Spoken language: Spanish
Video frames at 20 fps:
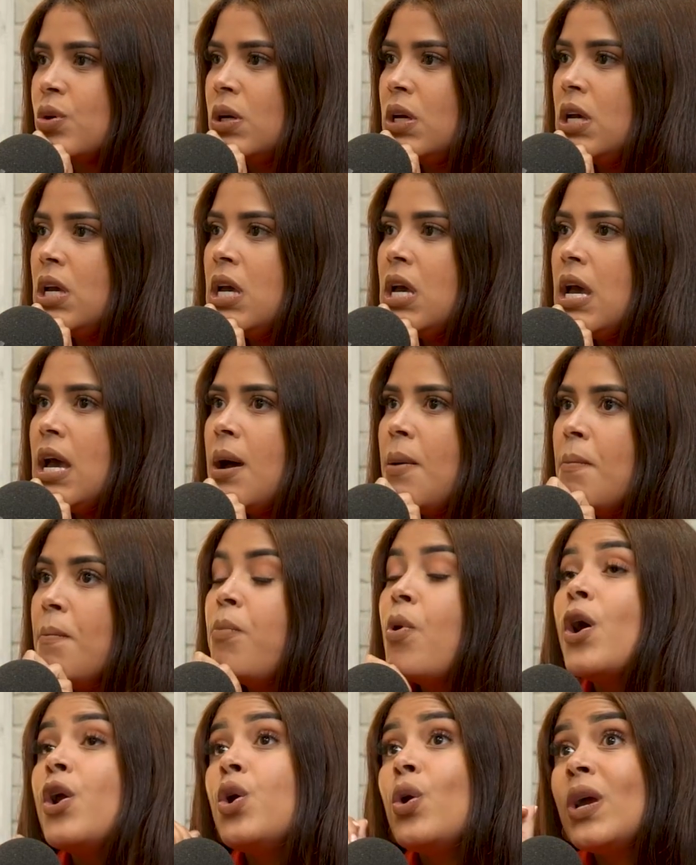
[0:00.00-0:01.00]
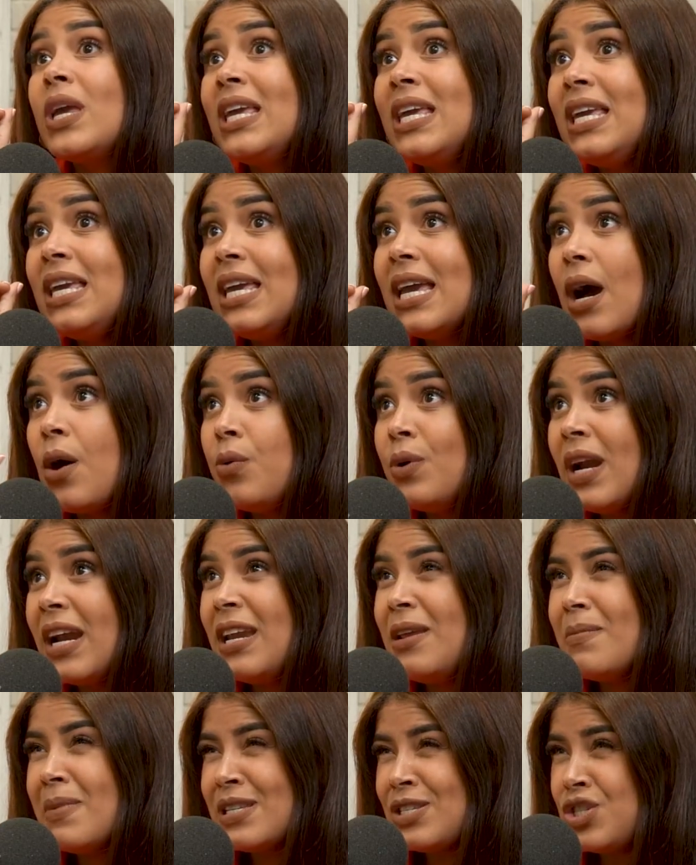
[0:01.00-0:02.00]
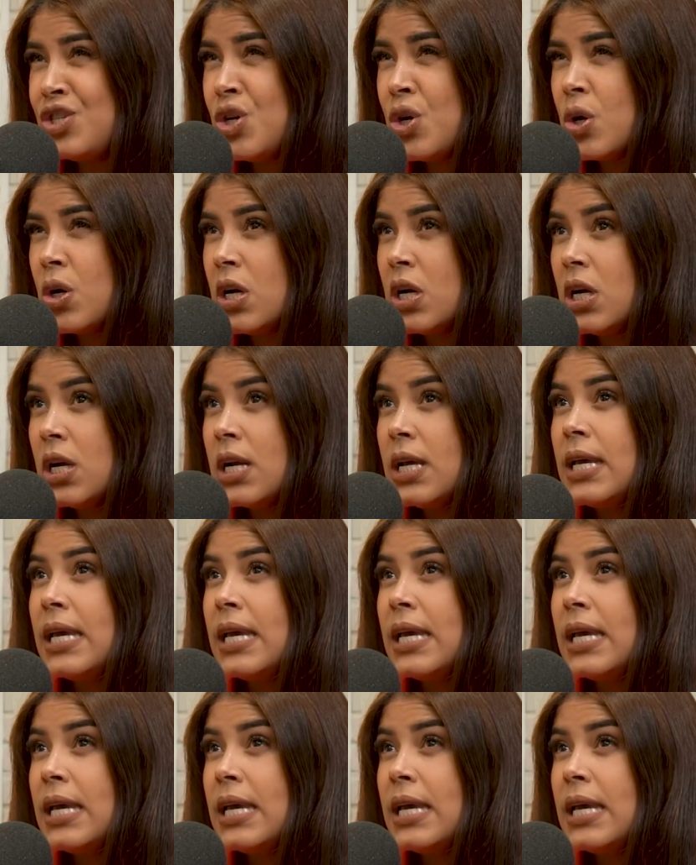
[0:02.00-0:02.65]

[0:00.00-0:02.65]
me parece. Bueno, y a una animación,